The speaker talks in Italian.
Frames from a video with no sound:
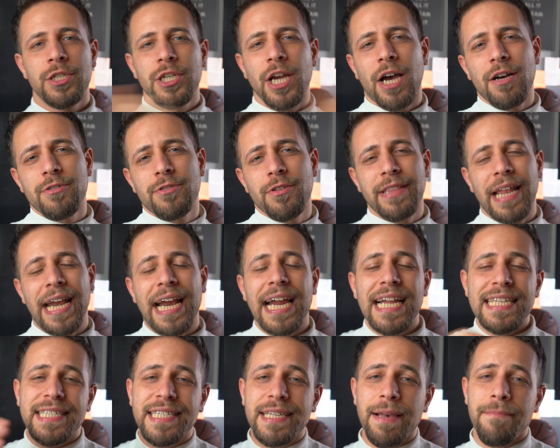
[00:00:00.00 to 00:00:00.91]
Ciao a tutti
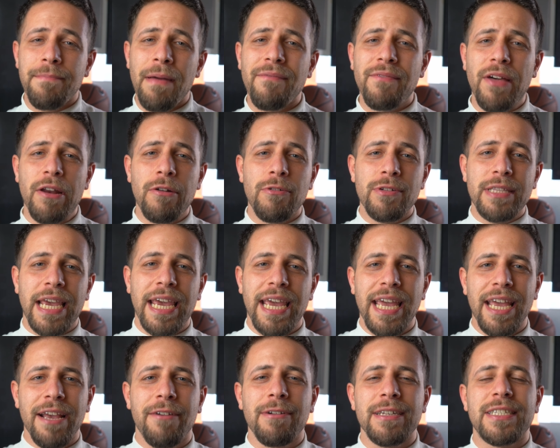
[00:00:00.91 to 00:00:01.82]
ragazzi e
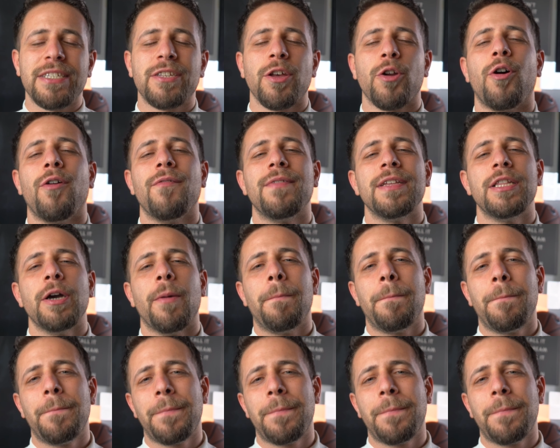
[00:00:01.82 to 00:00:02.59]
benvenuti in questo nuovo video.